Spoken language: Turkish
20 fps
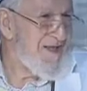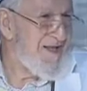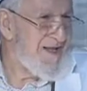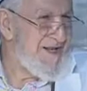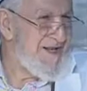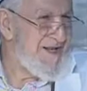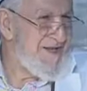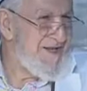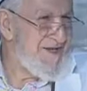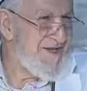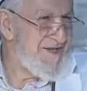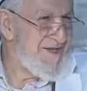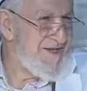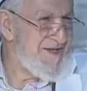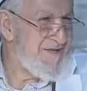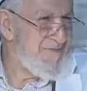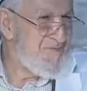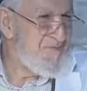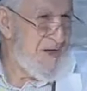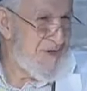değil.
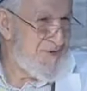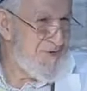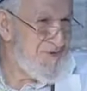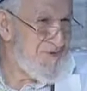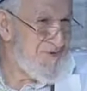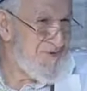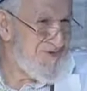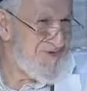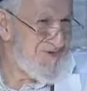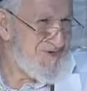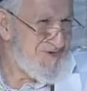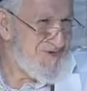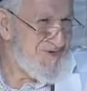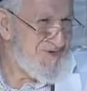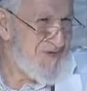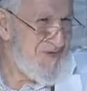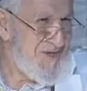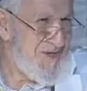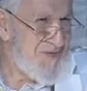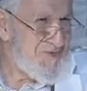Mekruhtur.
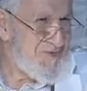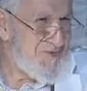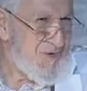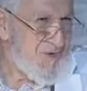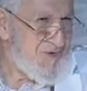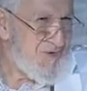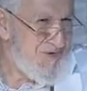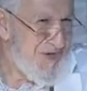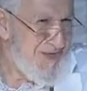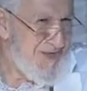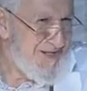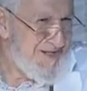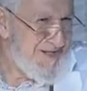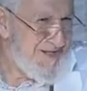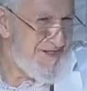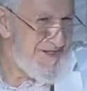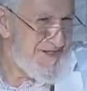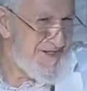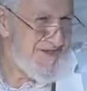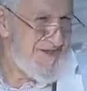Doğru
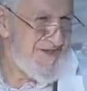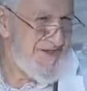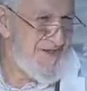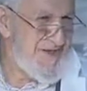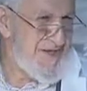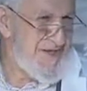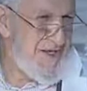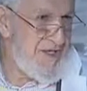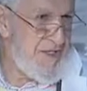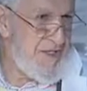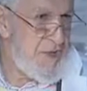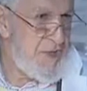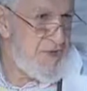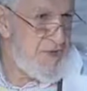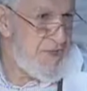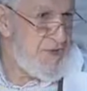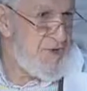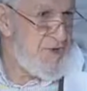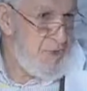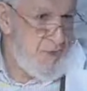değildir.
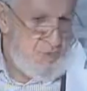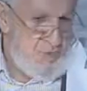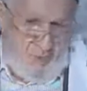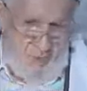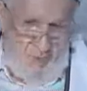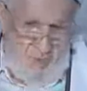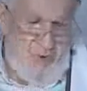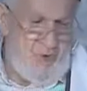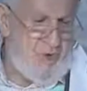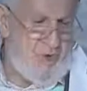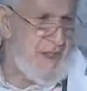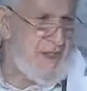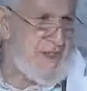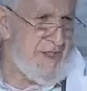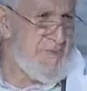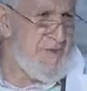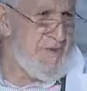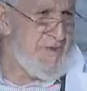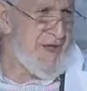İzin mülküdür adamın